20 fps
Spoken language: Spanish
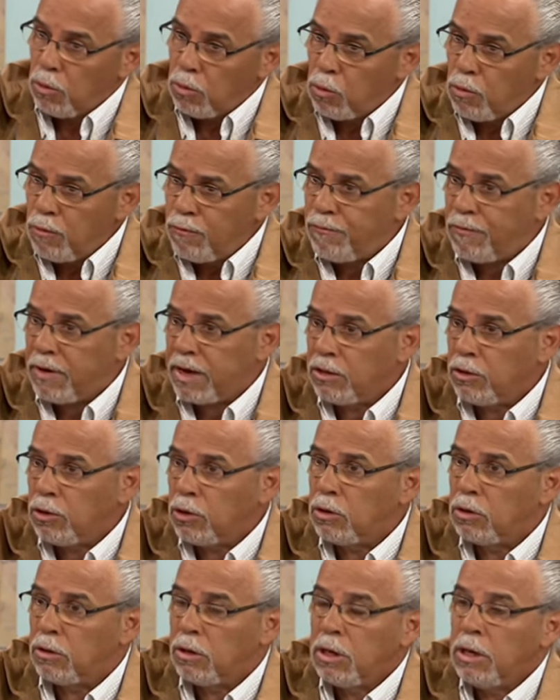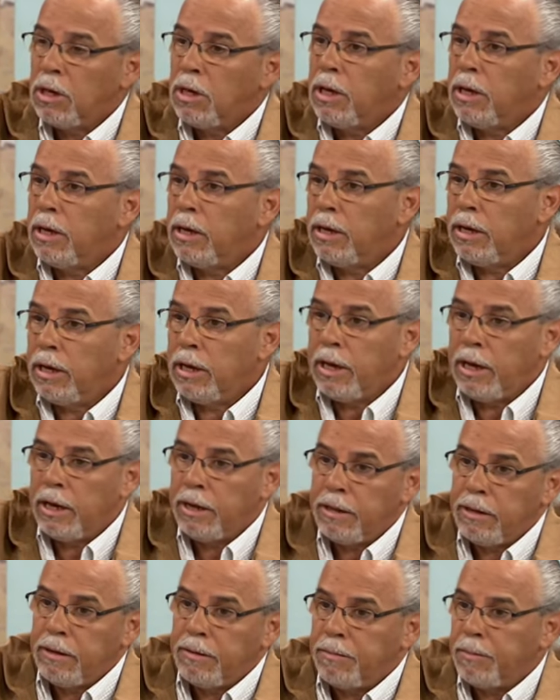Un factor,
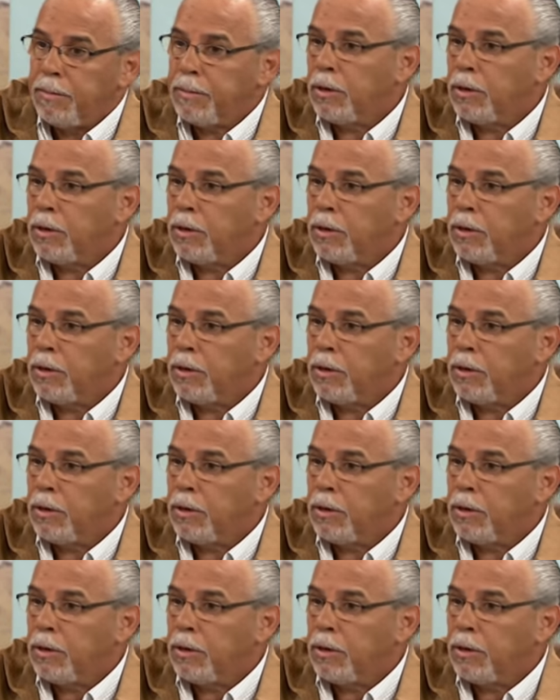eh, eh,